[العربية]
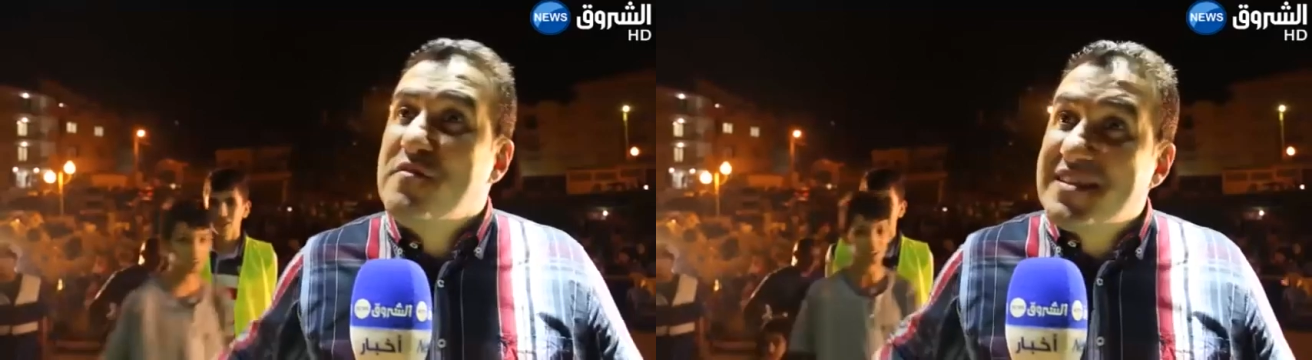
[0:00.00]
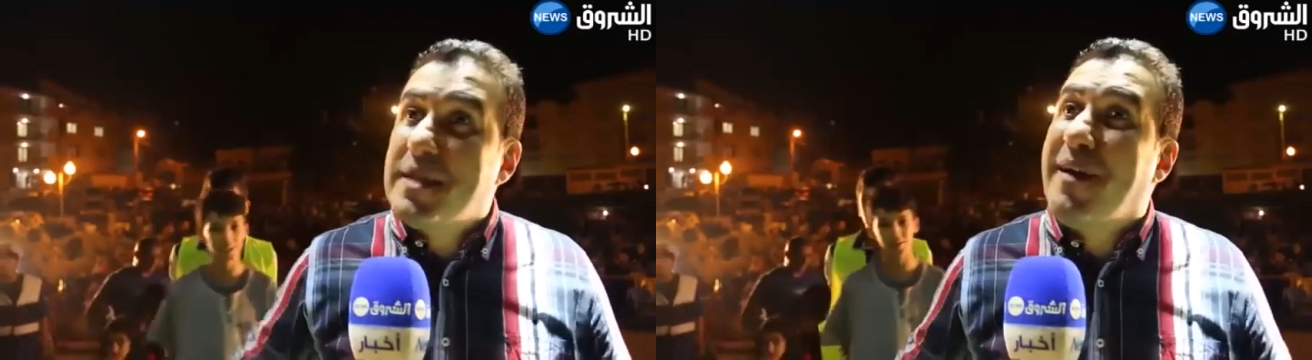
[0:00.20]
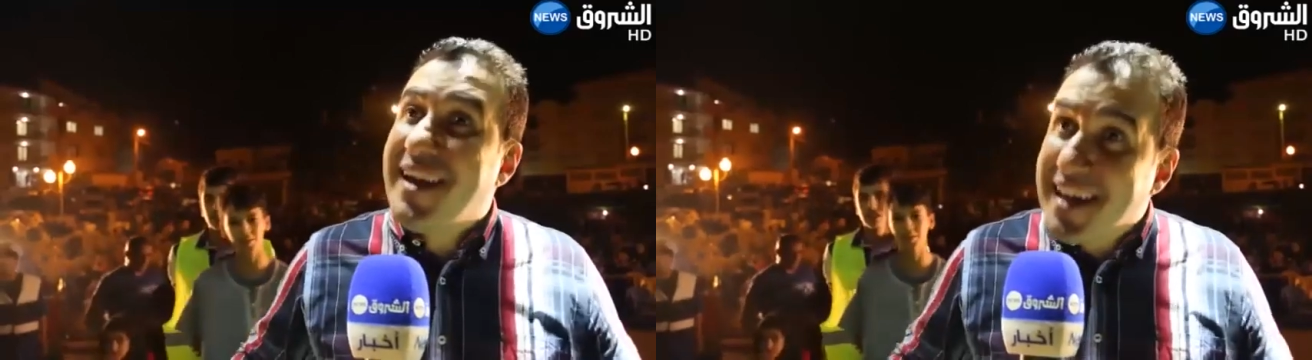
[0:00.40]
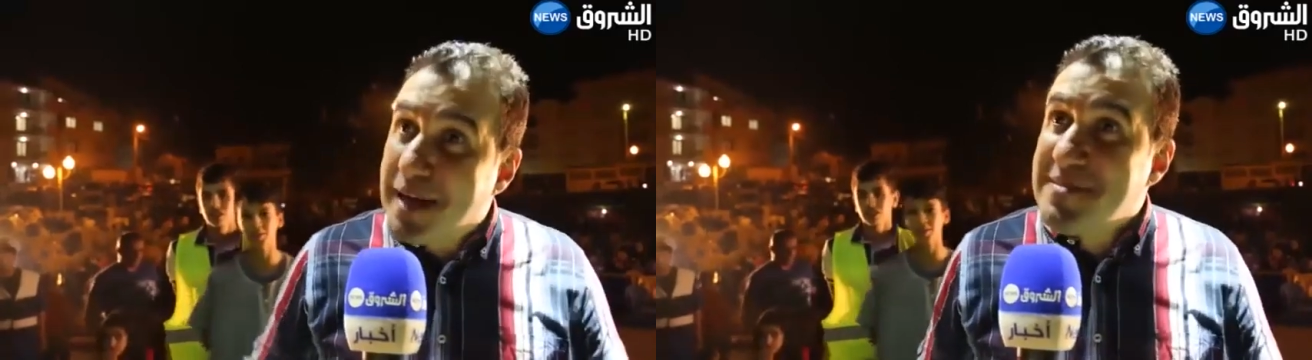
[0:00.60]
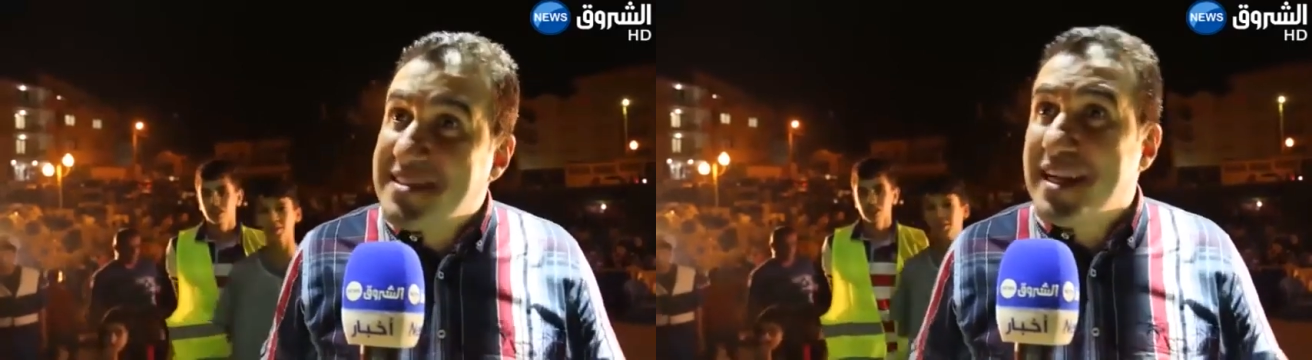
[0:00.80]
في الطبعة
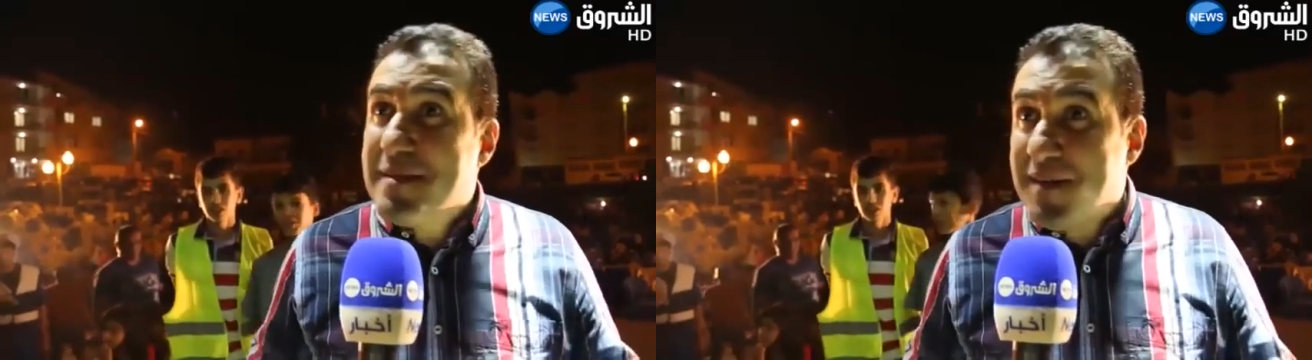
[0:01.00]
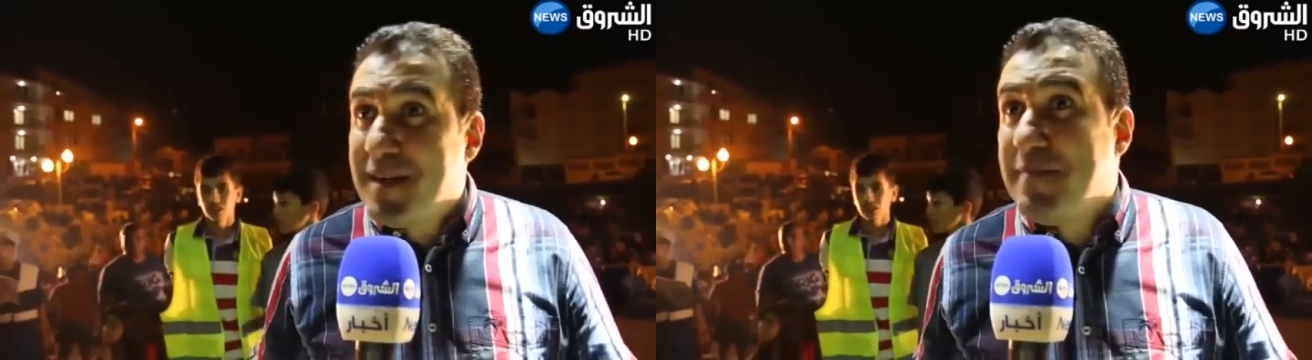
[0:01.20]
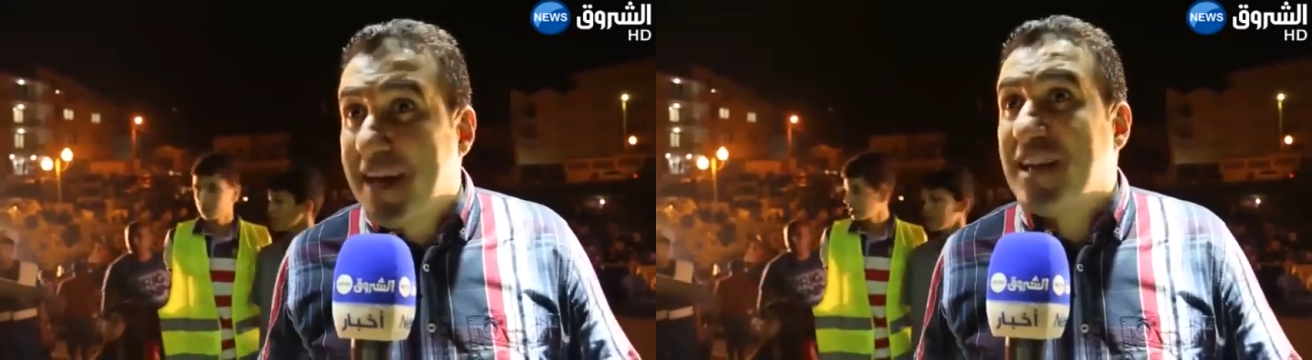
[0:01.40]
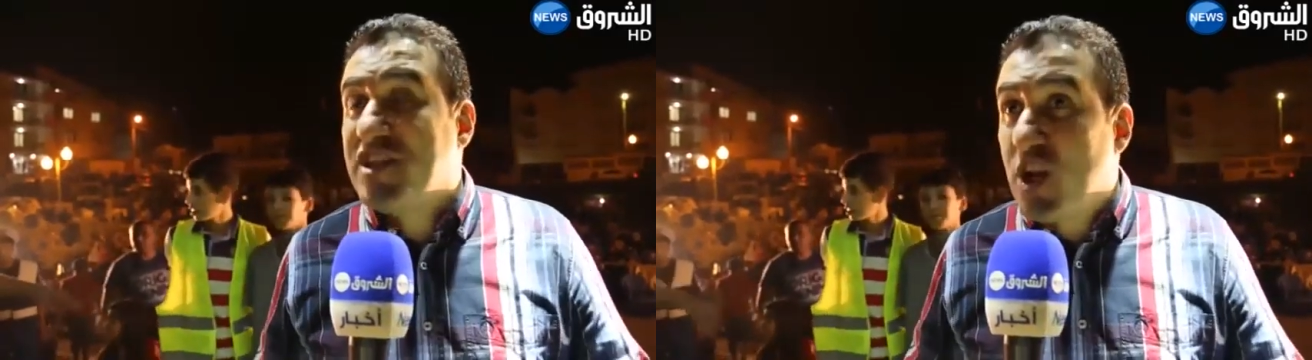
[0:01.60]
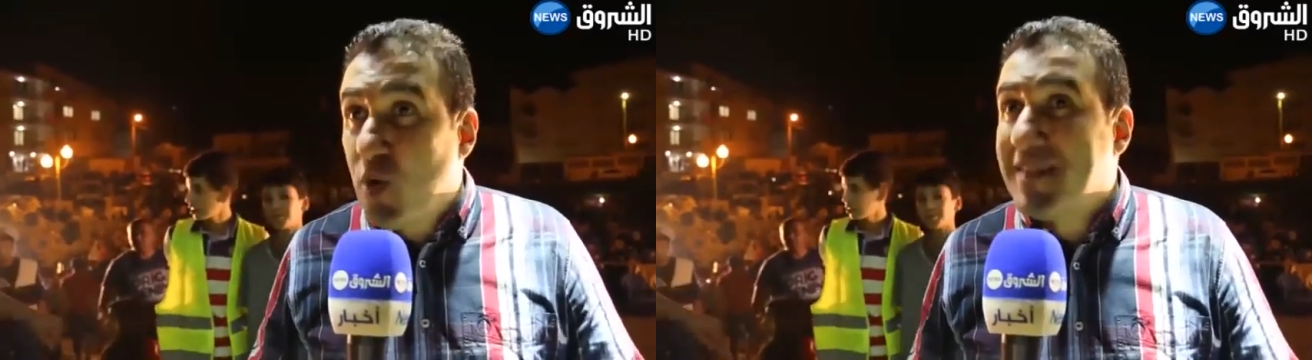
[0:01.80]
الخامسة
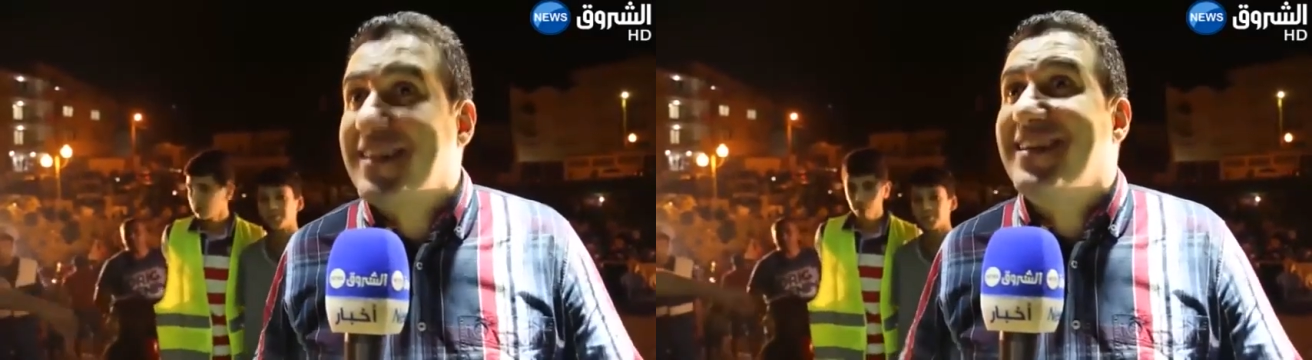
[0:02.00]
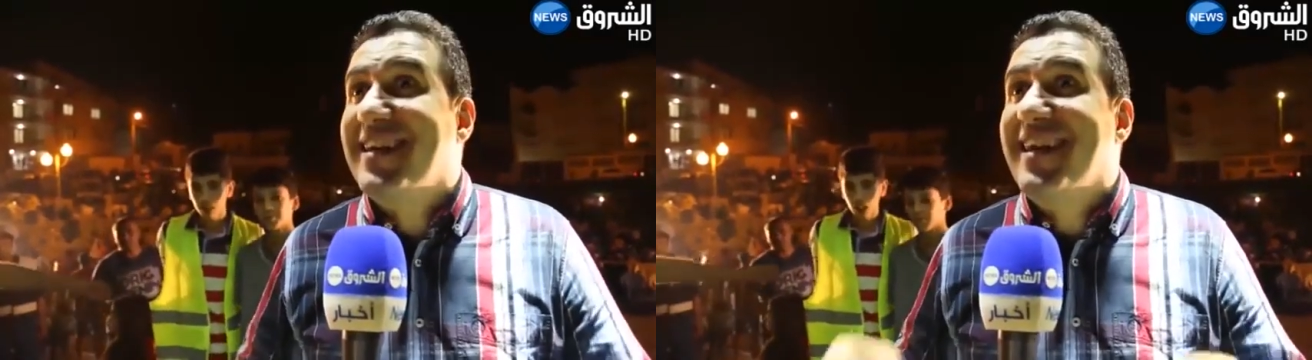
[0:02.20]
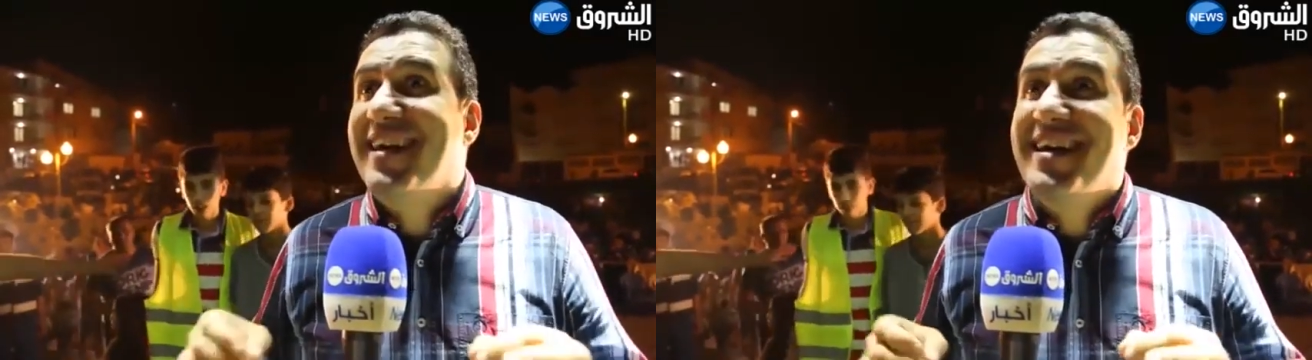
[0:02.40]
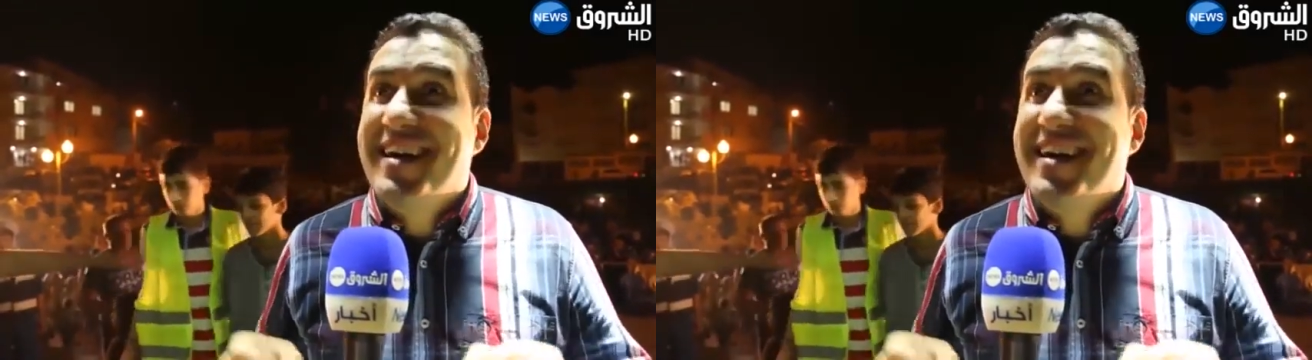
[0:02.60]
للمهرجان الوطني